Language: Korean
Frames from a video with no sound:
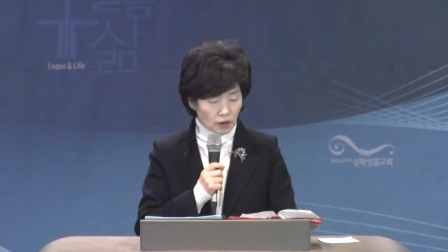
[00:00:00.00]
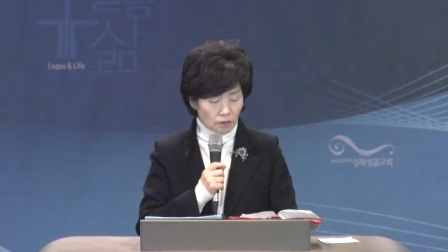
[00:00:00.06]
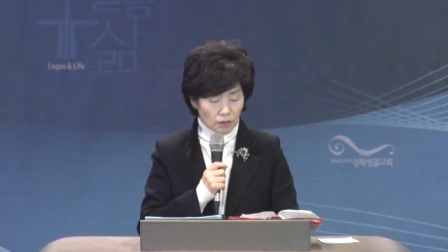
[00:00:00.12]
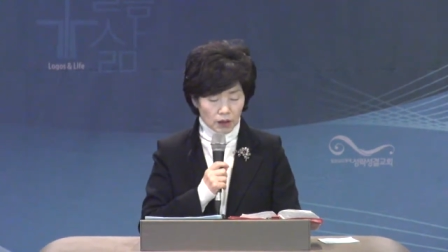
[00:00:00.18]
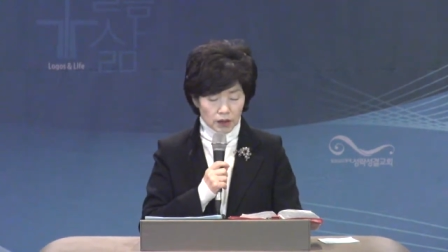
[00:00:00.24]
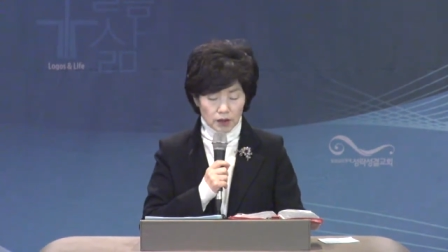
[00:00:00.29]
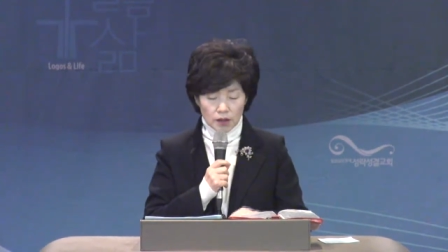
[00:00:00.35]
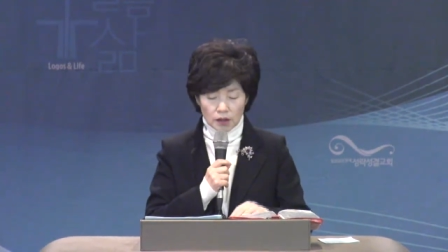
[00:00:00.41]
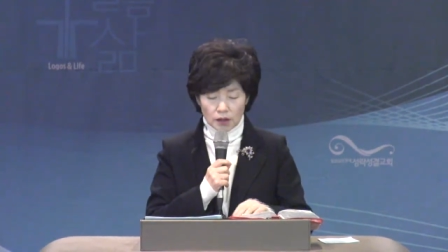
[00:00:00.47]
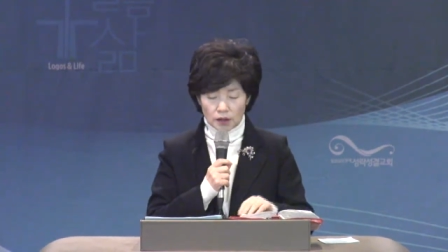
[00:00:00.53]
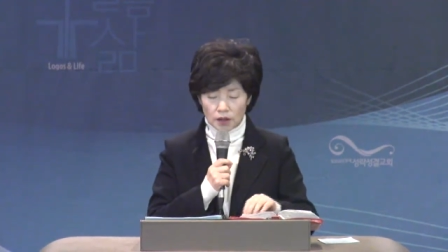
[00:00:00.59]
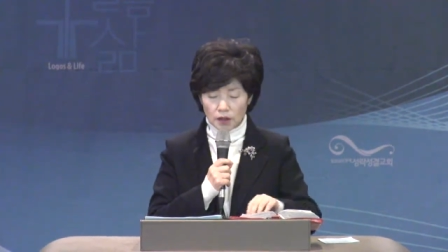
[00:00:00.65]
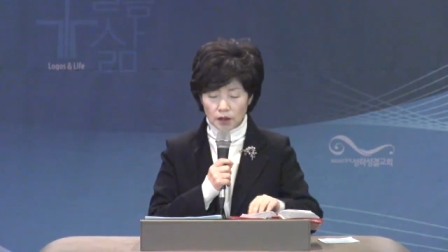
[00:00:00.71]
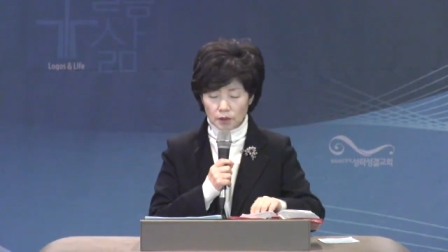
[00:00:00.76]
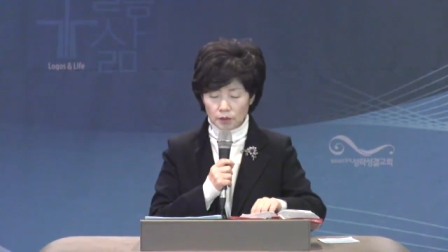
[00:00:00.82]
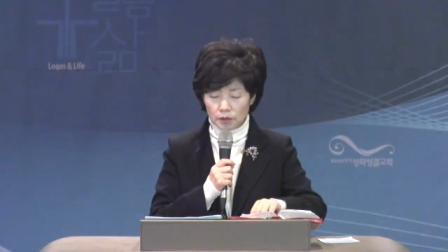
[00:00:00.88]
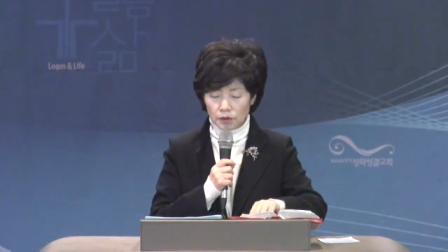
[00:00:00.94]

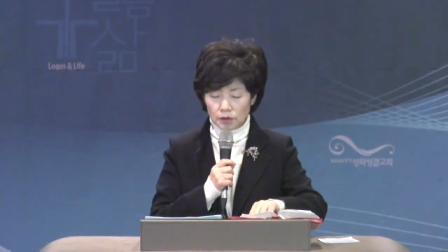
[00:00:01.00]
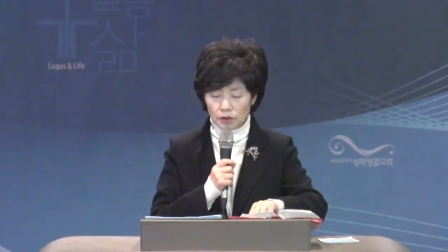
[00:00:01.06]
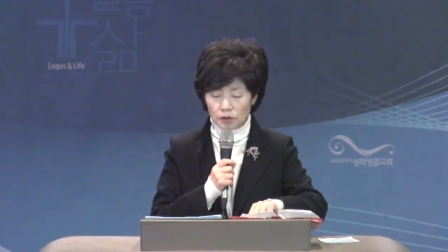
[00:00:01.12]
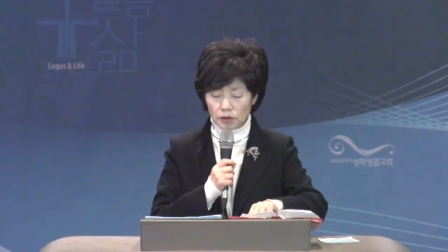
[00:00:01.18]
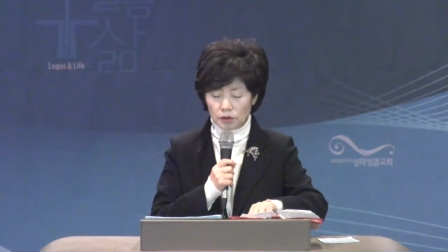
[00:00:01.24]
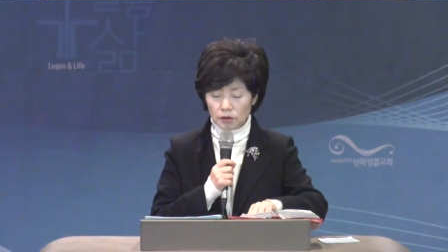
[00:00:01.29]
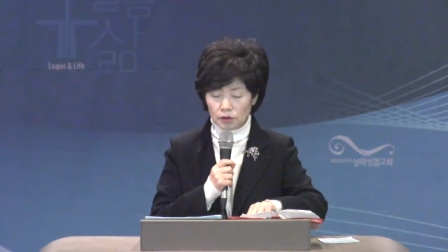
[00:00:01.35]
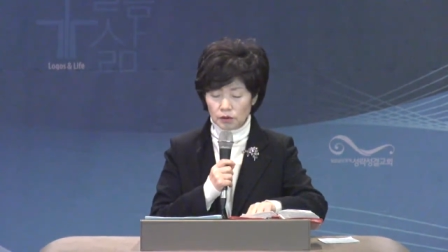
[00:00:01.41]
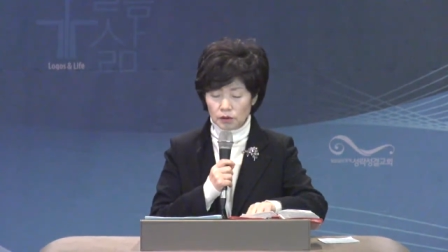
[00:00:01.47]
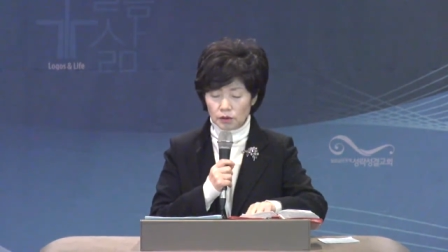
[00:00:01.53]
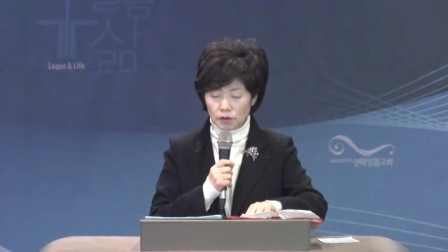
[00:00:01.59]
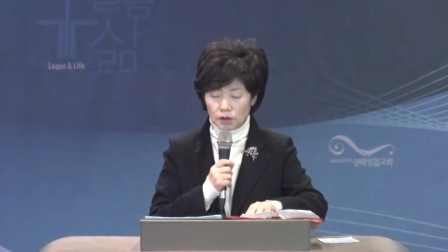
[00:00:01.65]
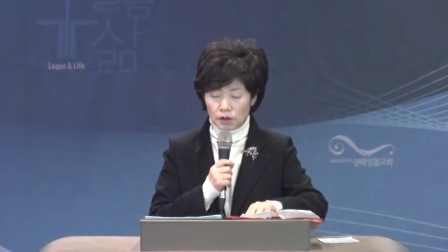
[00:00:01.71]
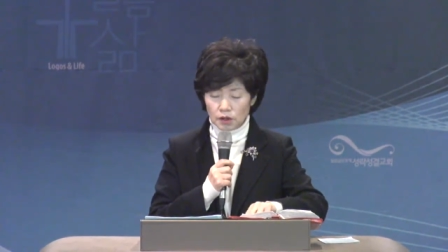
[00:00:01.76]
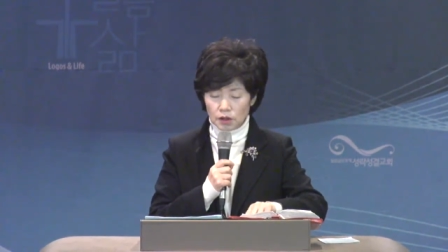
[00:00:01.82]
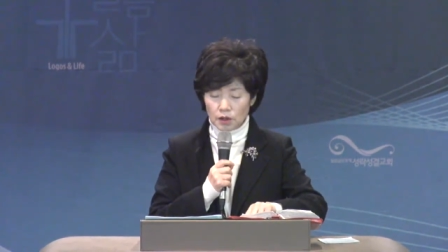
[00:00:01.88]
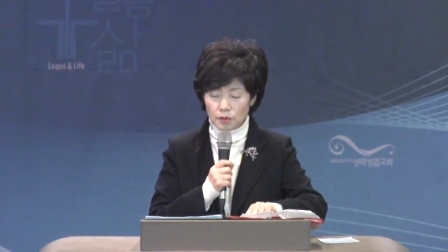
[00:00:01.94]
마리아가 어,
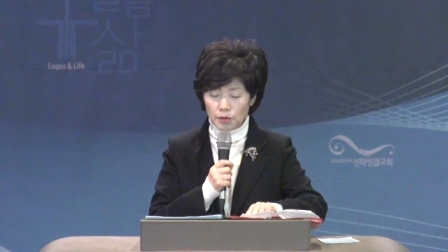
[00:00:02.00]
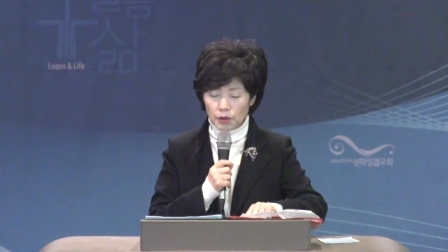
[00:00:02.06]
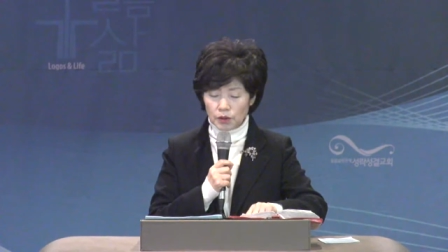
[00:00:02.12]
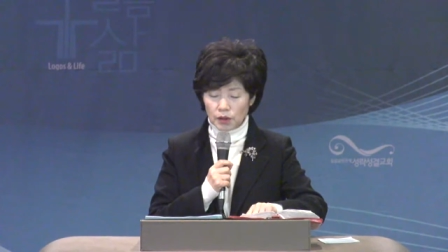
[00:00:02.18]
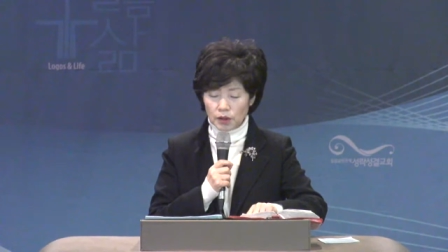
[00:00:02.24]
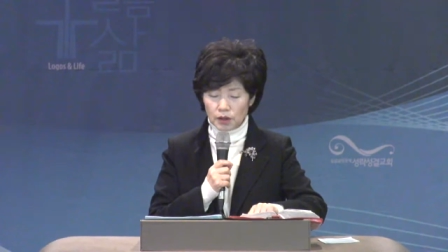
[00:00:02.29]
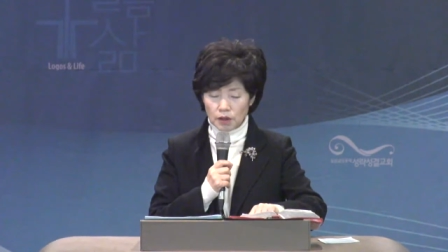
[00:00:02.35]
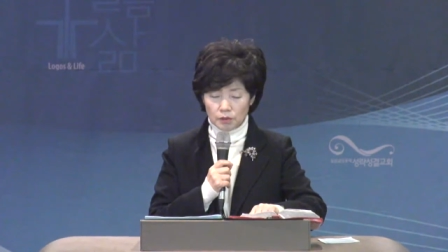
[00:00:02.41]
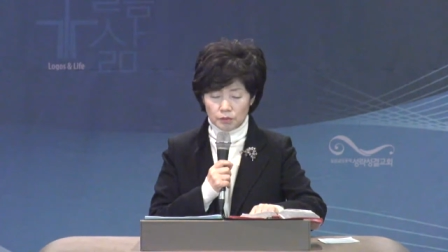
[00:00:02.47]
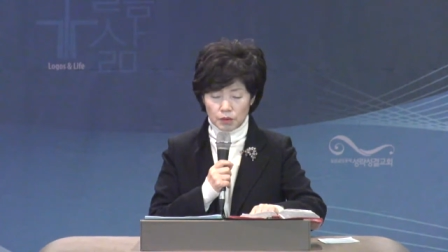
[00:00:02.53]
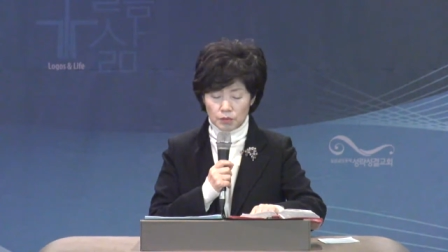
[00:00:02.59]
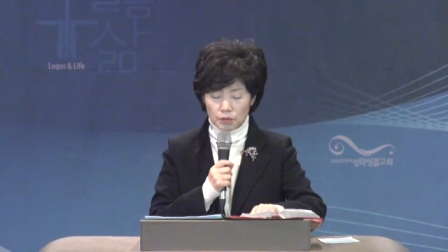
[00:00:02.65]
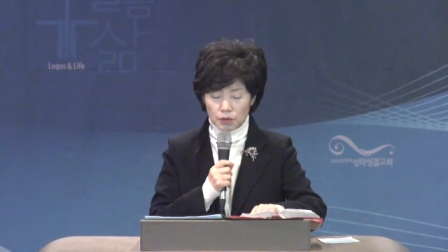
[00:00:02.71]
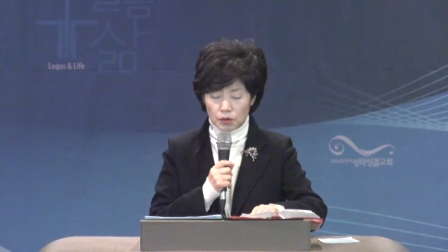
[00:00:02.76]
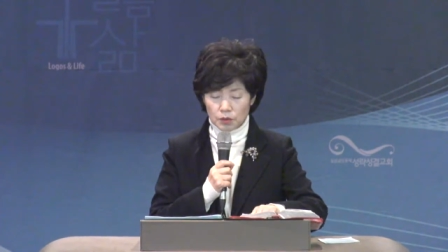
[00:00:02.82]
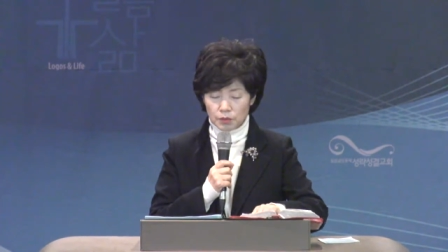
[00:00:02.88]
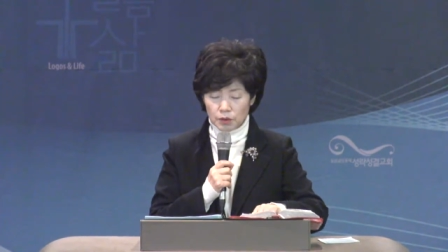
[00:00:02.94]
새벽에
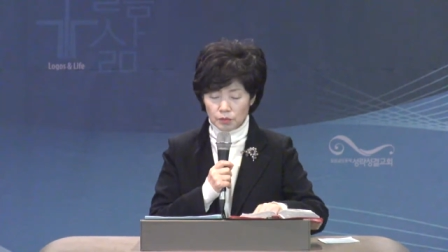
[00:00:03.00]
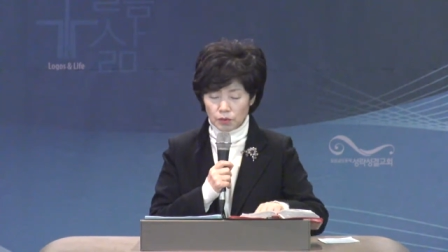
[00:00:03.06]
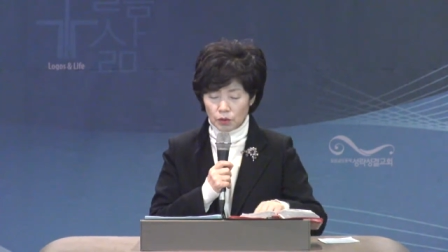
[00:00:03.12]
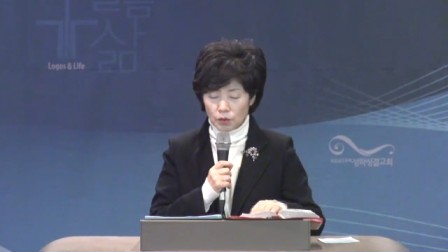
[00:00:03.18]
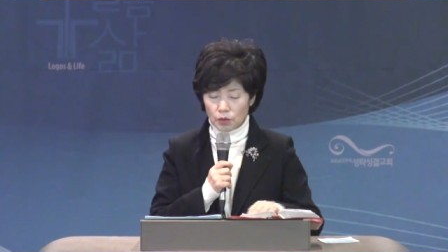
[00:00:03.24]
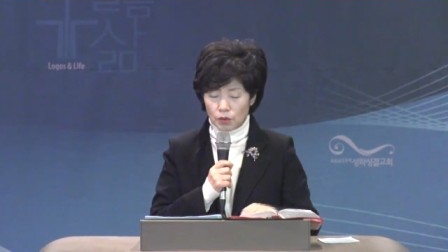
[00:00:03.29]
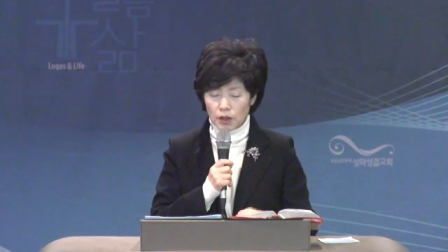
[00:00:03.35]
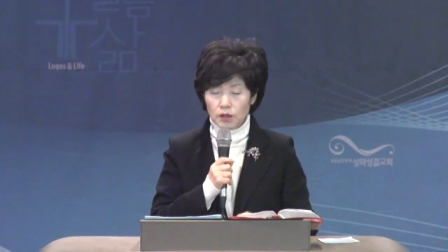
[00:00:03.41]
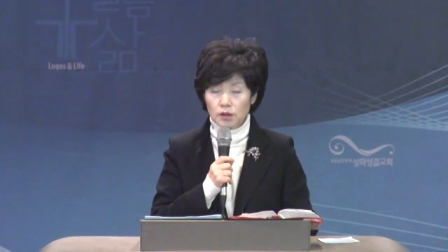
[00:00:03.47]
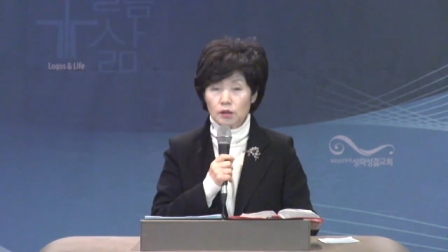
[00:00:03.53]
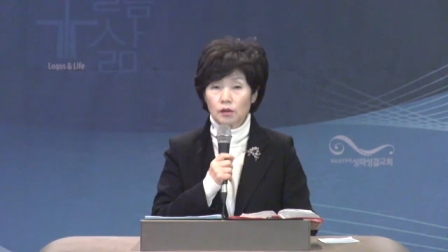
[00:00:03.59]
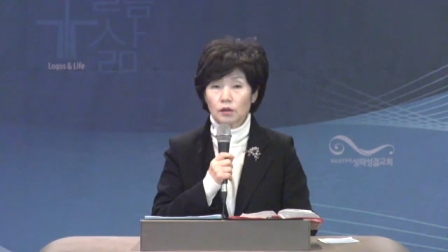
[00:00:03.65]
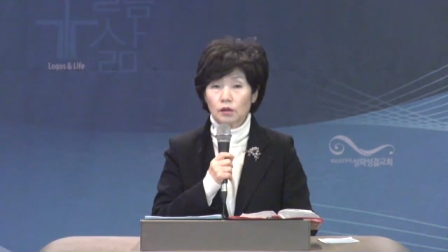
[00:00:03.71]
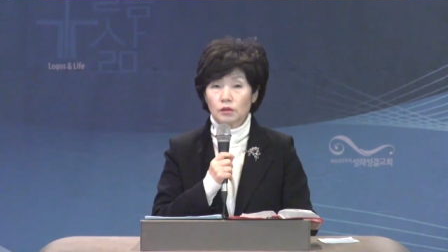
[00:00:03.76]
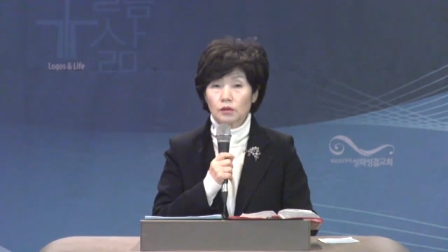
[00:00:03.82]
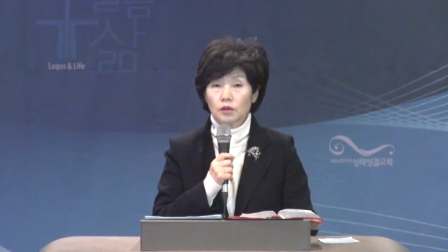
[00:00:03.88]
빈무덤을 보고 와서